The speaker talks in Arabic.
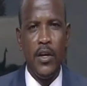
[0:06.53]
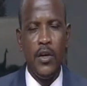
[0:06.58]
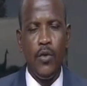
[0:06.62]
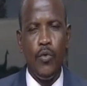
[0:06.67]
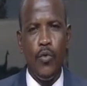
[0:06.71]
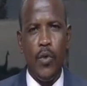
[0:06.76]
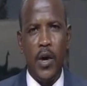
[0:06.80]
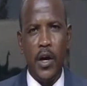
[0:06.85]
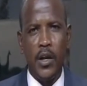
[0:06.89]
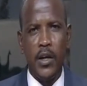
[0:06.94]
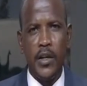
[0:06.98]

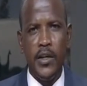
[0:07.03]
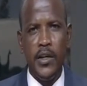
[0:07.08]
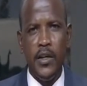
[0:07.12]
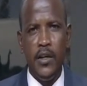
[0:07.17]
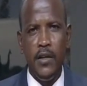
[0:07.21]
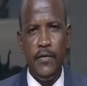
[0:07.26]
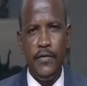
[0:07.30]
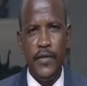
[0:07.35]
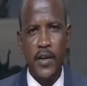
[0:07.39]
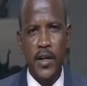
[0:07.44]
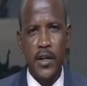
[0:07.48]
وعليه
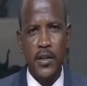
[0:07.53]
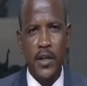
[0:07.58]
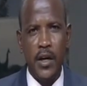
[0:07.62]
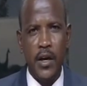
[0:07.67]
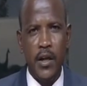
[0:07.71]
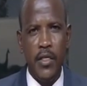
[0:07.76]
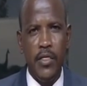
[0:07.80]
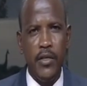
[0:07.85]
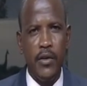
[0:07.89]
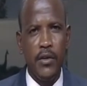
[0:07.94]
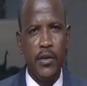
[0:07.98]
فقد
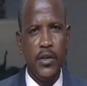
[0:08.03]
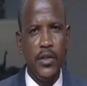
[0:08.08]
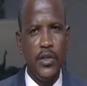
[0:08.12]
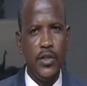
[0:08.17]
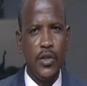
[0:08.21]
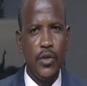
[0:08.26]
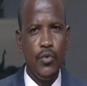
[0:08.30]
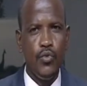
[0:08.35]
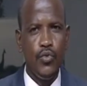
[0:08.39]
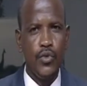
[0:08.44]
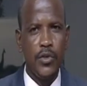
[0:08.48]
حث رئيس
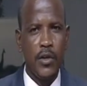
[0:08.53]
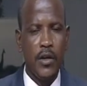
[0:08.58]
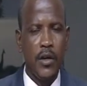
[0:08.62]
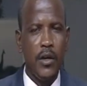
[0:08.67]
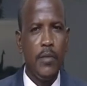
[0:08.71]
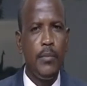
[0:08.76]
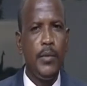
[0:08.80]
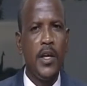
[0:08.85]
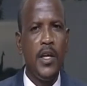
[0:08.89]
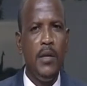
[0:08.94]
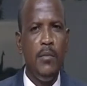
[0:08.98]
الوزراء
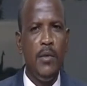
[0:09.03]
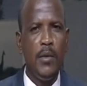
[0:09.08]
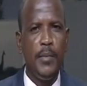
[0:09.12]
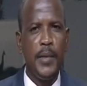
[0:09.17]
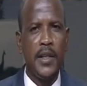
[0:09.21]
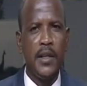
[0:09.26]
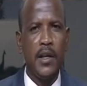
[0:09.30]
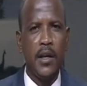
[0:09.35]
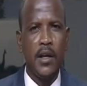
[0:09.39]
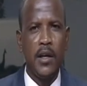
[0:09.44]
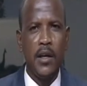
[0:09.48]
باهيمي
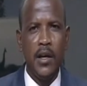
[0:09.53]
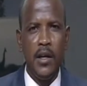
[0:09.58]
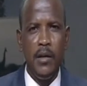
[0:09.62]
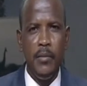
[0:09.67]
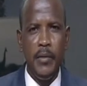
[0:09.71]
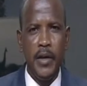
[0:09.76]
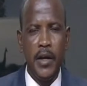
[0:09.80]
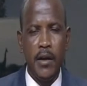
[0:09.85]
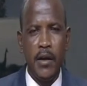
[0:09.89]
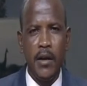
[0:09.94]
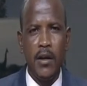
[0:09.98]
باتاكي
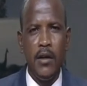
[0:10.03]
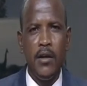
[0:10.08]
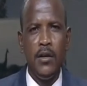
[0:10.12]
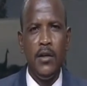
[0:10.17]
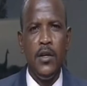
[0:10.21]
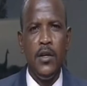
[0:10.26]
ألبير